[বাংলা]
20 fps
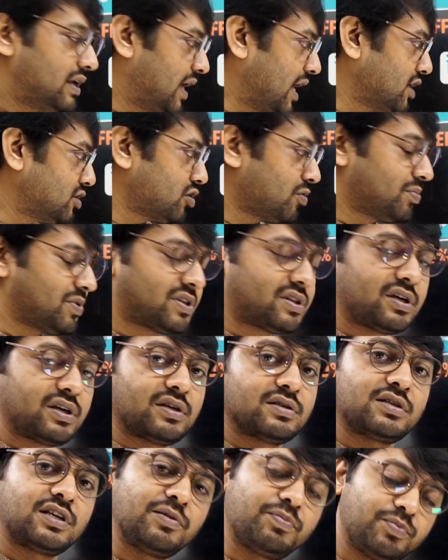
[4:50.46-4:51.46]
এই টপিক থেকে
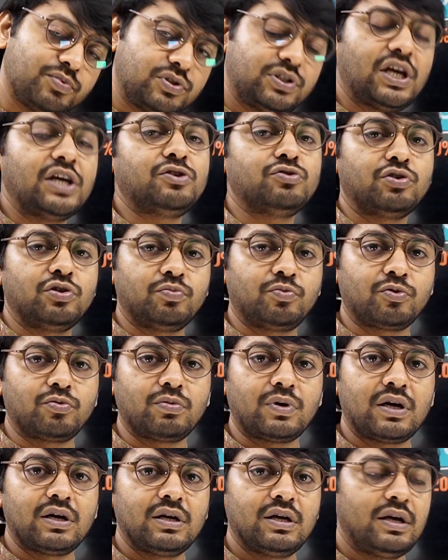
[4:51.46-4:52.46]
স্রেফ সেইটুকুই
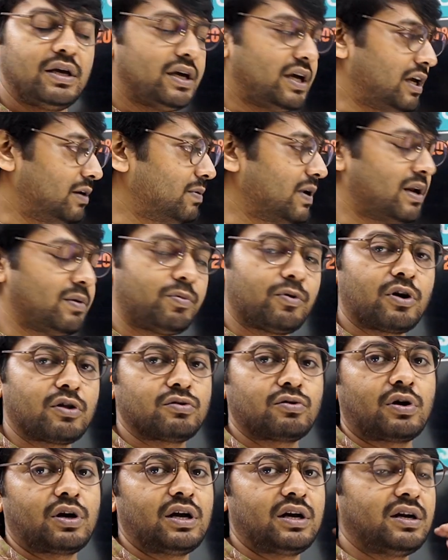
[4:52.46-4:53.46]
পড়বা এর বাইরে পড়ার
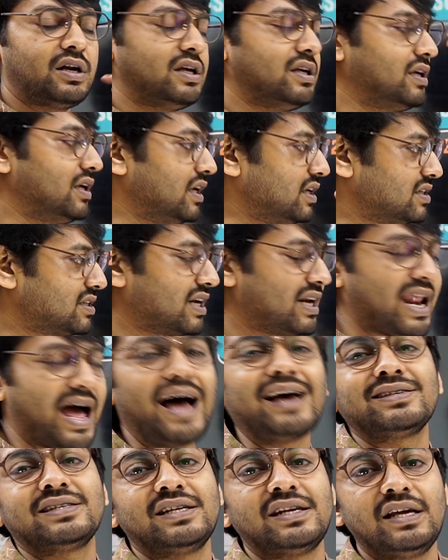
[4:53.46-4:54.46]
দরকার নাই ইনশাল্লাহ
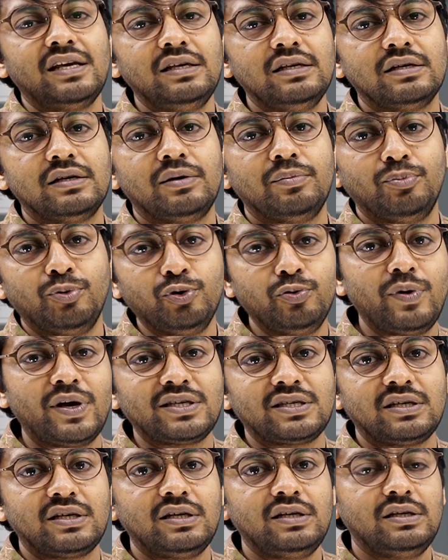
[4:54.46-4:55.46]
আসে নাই পূর্বে
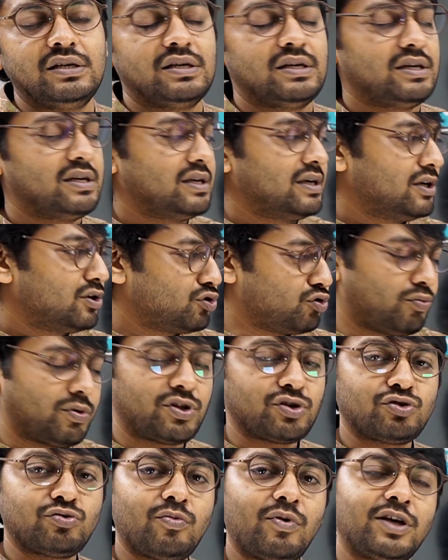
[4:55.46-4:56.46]
আসে নাই
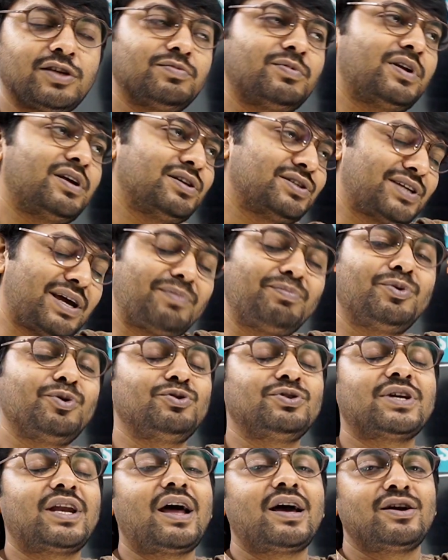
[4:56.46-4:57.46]
তোমাদের সময় আসবে না সামনে
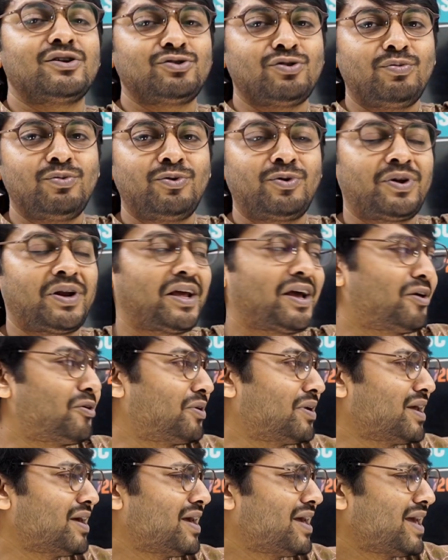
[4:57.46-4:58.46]
ইনশাল্লাহ আসার সম্ভাবনা নেই
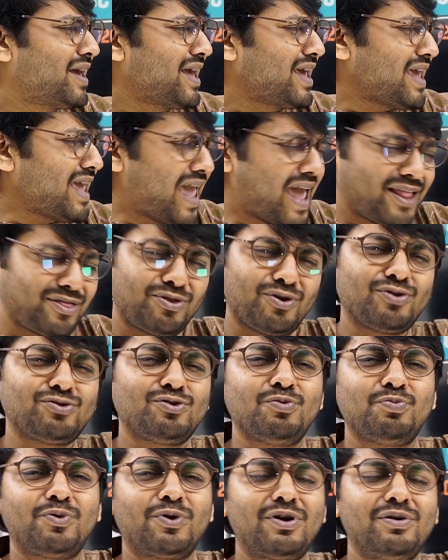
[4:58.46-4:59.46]
কারণ এত এত
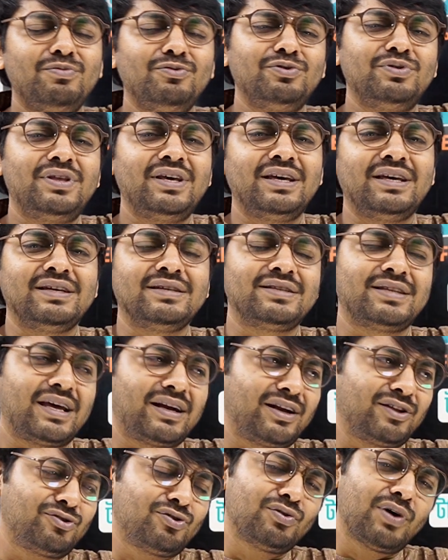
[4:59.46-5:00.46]
পড়ার মধ্যে
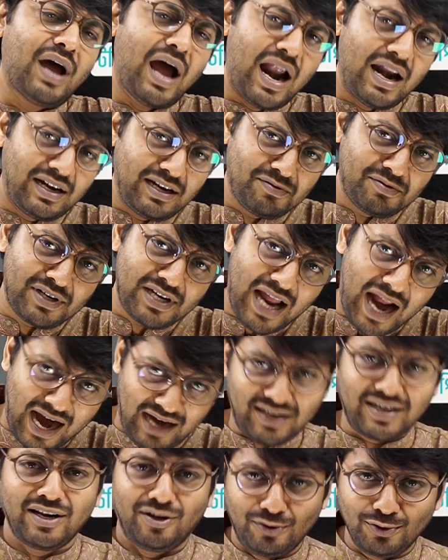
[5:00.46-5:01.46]
স্যাররা তো আলটিমেটলি
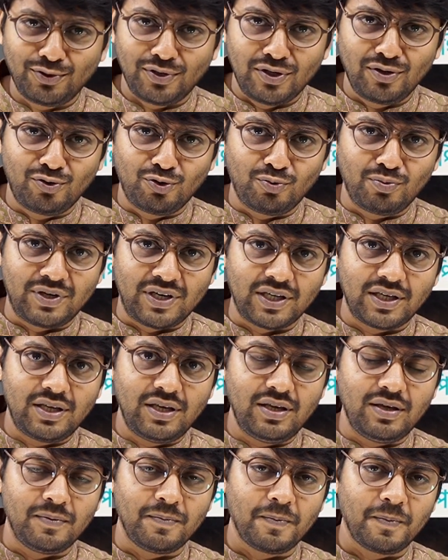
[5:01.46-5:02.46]
আটটা কোশ্চেনই করবে
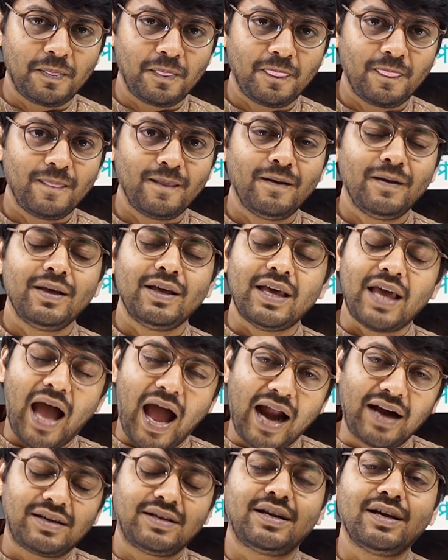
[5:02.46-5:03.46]
নাকি এই
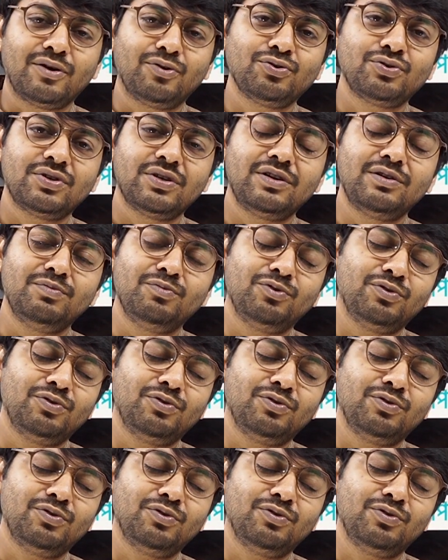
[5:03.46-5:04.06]
আটটা কোশ্চেনের